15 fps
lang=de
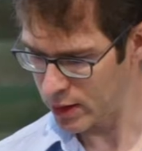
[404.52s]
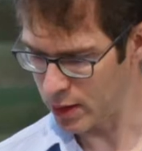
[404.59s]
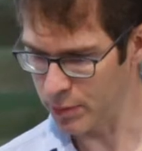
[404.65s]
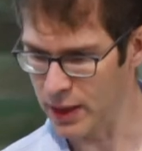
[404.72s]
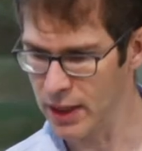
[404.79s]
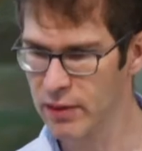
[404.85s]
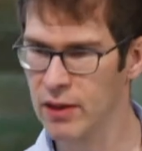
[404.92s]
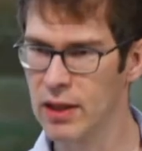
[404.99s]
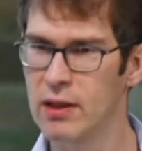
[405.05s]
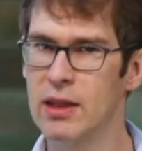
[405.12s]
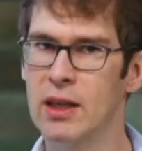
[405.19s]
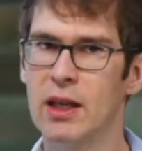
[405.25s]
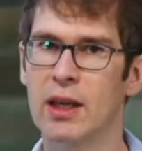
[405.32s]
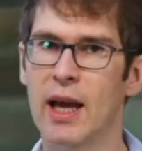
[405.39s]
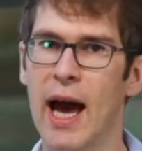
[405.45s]
Dabei sind
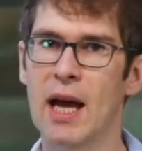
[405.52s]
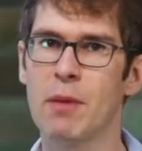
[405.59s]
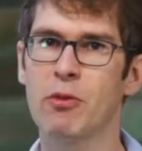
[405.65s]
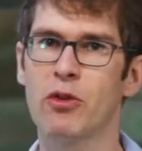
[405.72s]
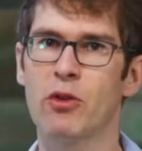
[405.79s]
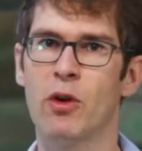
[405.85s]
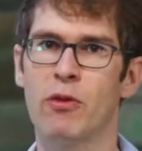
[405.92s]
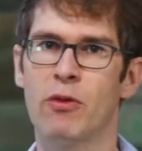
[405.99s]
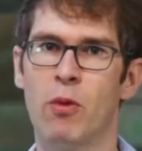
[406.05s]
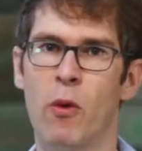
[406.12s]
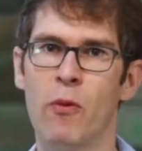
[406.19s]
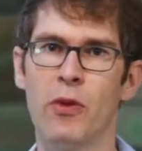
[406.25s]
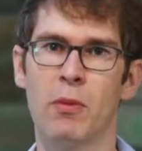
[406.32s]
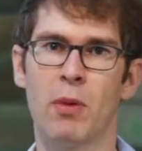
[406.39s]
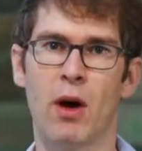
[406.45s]
die Gerbstoffe
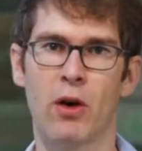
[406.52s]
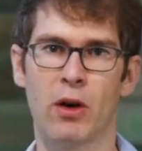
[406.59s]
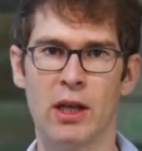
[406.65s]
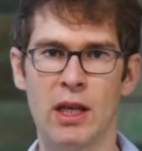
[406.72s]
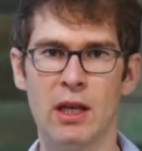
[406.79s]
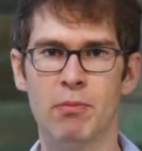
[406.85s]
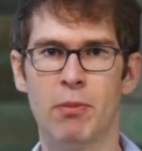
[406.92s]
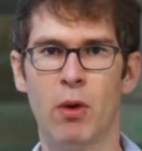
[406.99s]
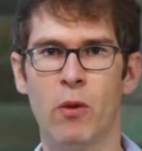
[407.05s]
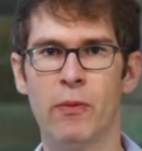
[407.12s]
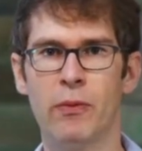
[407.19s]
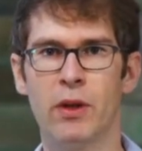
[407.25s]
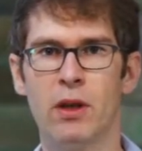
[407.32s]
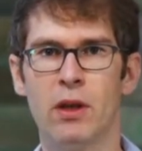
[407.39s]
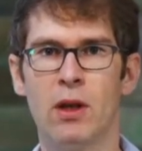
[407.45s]
wunderbar
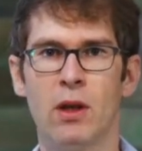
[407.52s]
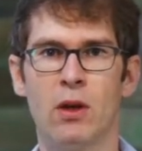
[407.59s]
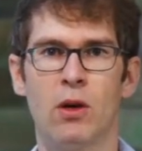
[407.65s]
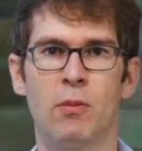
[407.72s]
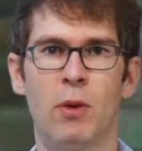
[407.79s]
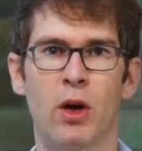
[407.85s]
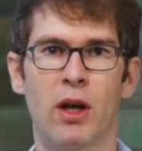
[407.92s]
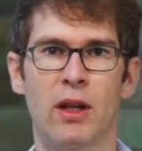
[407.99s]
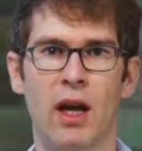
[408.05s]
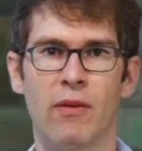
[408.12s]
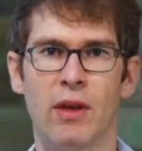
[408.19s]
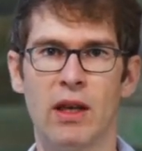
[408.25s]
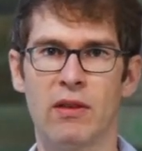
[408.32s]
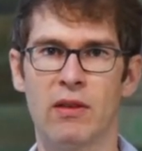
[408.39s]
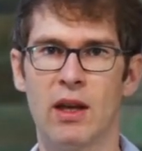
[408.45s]
eingebunden und machen den
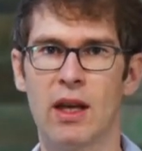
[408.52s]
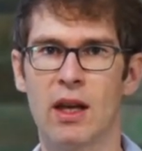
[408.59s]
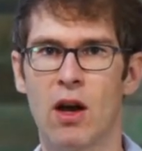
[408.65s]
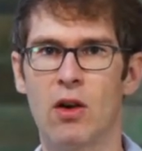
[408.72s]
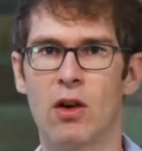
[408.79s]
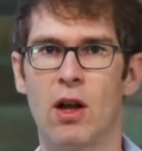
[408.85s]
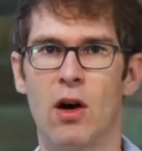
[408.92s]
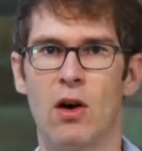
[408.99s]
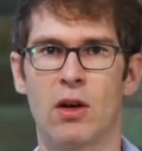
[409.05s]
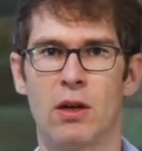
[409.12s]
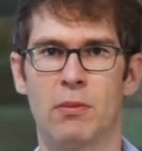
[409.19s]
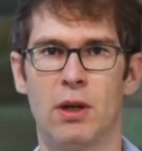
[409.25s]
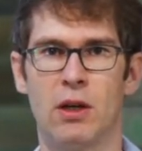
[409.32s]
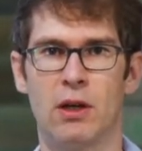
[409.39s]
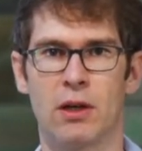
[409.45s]
Wein sehr lang
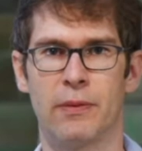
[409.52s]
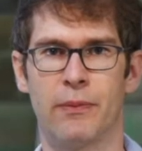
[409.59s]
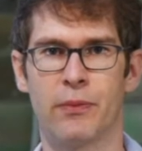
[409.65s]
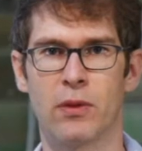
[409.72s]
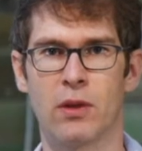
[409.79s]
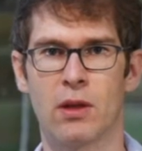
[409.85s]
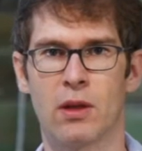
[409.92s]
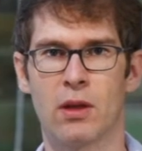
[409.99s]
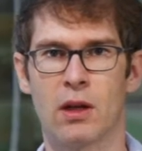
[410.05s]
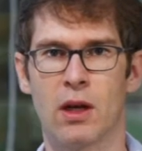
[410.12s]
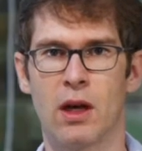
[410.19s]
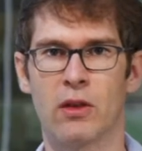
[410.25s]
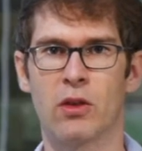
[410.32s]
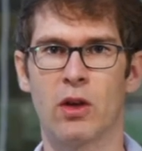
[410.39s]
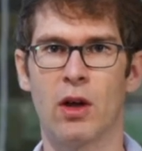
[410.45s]
lagerbar.
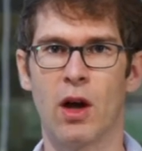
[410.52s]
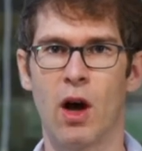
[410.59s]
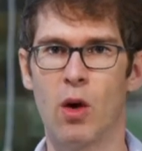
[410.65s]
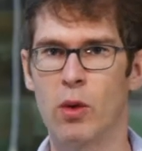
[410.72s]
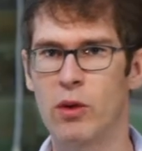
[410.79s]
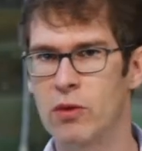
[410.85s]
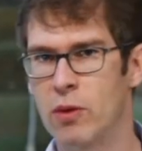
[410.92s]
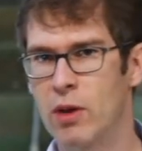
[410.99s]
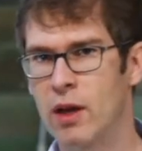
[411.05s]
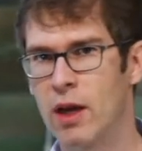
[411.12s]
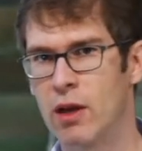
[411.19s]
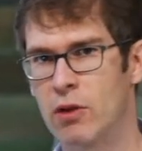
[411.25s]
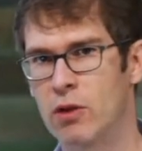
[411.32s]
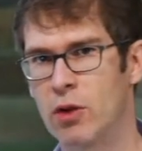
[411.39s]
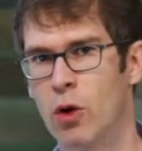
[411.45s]
Also auch ein
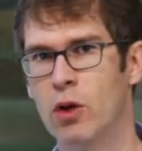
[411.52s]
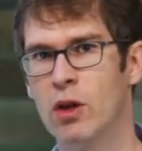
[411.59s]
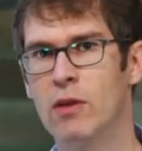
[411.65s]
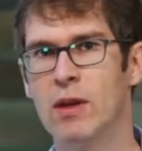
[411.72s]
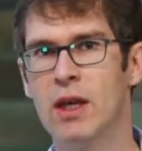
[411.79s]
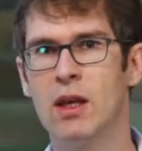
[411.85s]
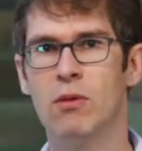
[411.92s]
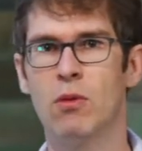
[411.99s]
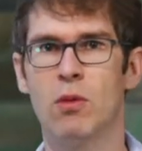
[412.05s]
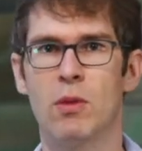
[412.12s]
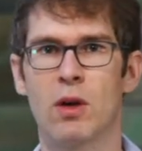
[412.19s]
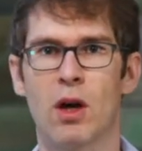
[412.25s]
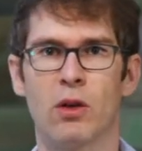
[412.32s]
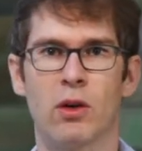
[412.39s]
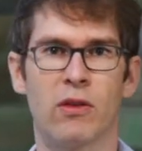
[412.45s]
äh, toller Wein, den
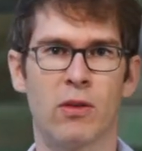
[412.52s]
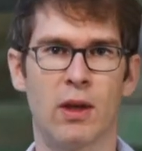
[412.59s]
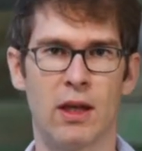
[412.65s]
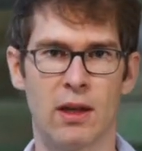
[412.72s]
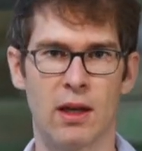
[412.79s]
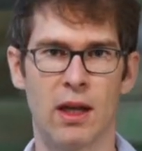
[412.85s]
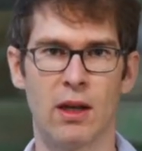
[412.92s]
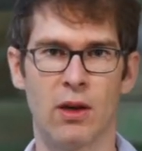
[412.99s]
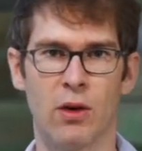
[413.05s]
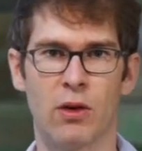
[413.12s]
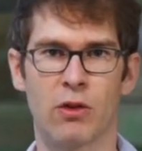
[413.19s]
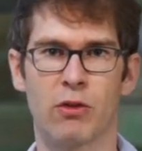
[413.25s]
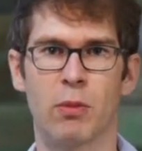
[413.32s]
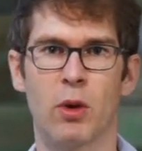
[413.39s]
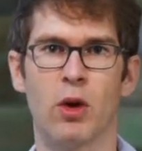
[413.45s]
man auch noch zwei, drei
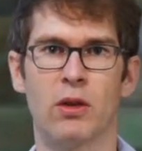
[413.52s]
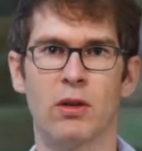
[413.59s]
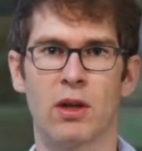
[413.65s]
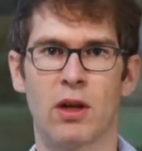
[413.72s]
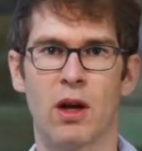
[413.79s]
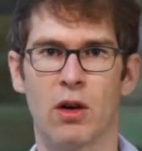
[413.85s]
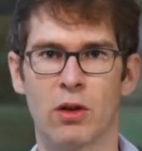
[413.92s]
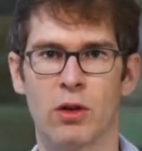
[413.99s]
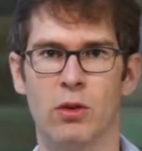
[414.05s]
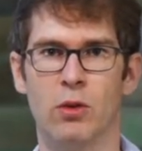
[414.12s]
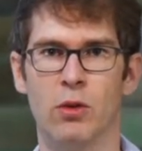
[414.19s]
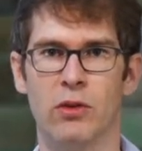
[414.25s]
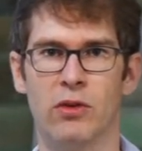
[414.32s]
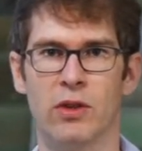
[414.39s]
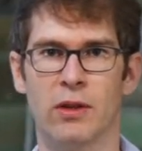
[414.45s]
Jahre später
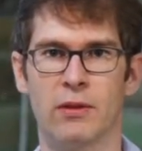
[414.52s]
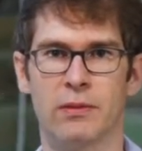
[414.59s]
geniessen